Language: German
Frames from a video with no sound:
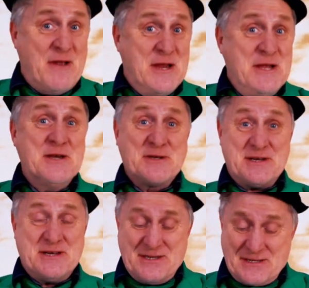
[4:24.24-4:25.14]
wenn
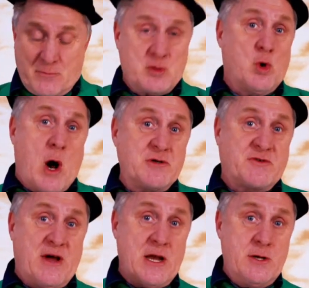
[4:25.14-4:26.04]
hier äh, der Motor
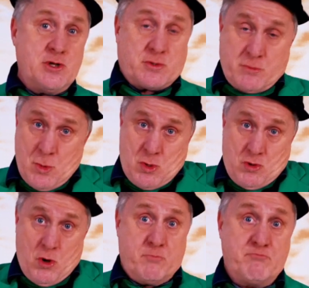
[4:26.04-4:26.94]
ausgefallen ist,
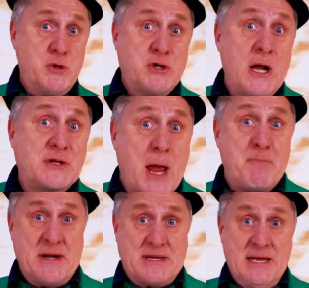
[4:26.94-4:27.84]
na, bist du halt
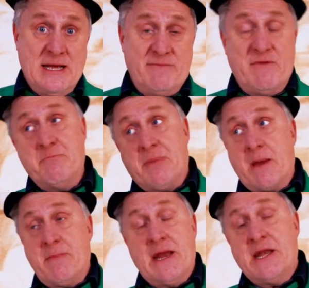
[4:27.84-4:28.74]
treppelt. Wenn
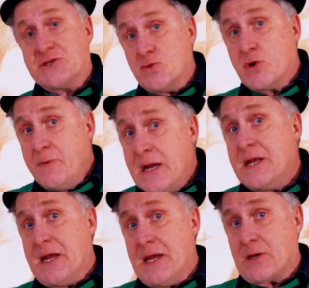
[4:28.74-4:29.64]
beim NSU
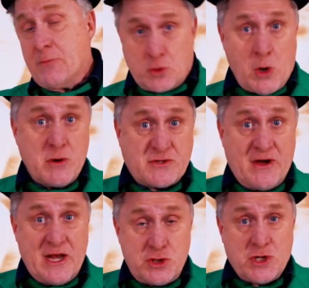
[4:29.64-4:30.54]
Quickly der Motor
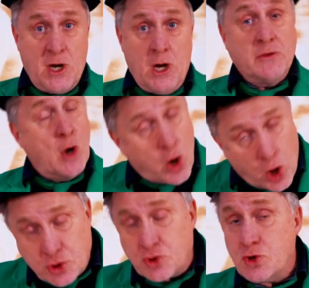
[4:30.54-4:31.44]
ausgefallen ist, dann
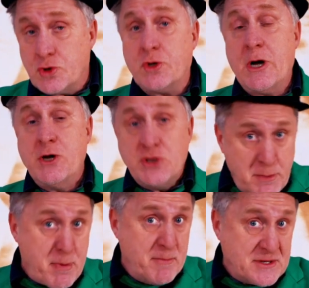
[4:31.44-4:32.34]
hast du schon
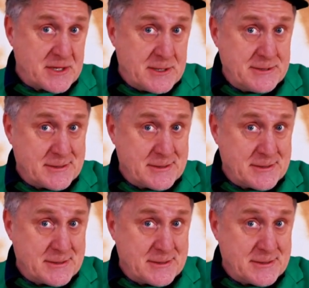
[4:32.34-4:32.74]
schieben müssen.